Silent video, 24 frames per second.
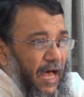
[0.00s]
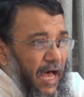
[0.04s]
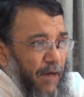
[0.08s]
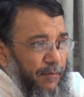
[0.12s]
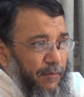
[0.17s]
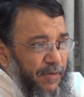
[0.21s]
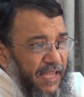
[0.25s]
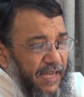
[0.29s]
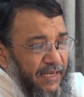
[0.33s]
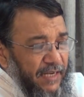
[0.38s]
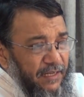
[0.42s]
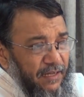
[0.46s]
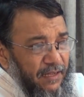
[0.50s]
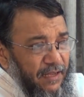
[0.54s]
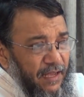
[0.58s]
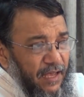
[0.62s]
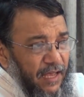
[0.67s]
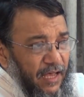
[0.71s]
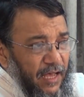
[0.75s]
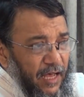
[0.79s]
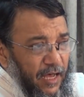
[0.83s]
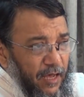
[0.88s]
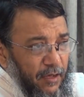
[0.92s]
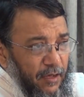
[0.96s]
আমি একটা
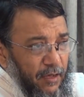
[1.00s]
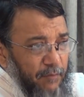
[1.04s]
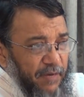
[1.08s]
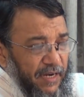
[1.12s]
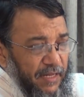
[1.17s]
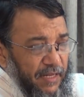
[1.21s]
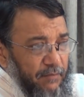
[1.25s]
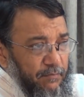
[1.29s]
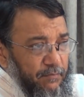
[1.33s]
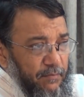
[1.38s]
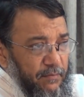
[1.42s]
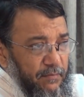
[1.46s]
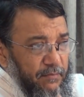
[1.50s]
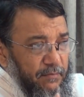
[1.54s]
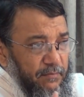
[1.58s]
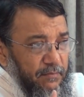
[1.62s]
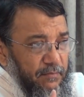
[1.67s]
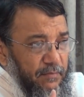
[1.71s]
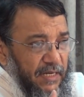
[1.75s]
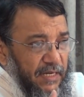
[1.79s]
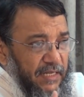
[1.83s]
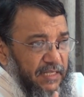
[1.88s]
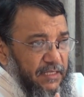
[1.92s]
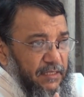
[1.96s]
মানে
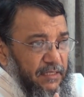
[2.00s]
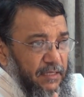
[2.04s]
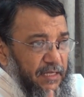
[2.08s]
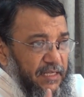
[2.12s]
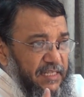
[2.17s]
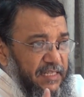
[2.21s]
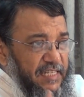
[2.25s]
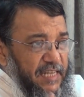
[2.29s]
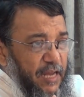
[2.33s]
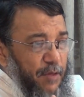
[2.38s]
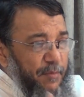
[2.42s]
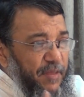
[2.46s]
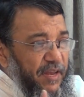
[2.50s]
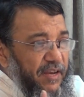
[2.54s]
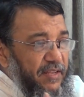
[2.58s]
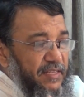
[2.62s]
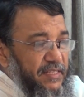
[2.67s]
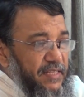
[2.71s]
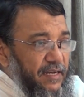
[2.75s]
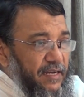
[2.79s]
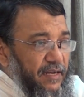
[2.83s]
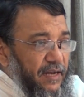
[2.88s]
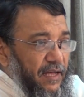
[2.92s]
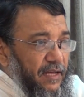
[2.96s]
মানে ইসলামী
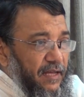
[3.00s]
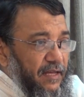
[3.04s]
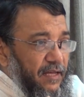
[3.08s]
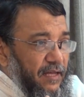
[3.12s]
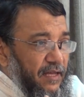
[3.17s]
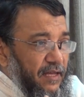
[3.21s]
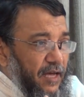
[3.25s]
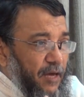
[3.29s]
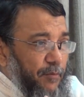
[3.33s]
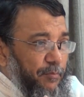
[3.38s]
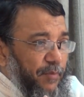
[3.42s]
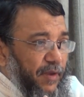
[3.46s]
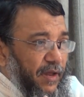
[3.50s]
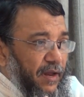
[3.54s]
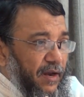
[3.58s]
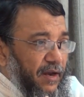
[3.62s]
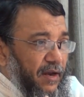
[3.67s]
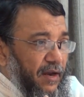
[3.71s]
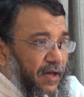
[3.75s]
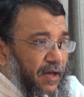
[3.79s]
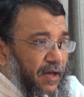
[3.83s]
রিজন না আপনার